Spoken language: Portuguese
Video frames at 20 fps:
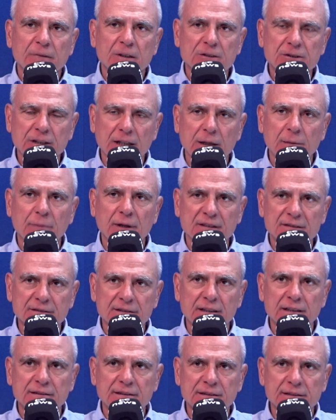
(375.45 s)
já há
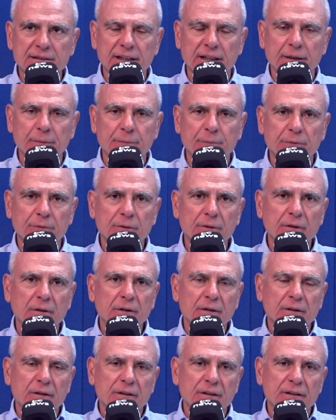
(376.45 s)
bastante tempo
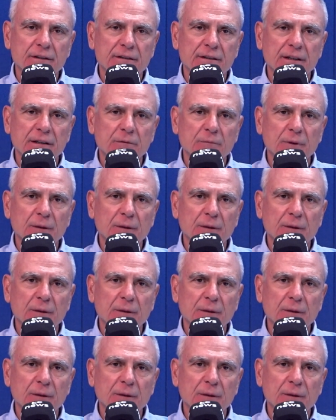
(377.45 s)
e tem uma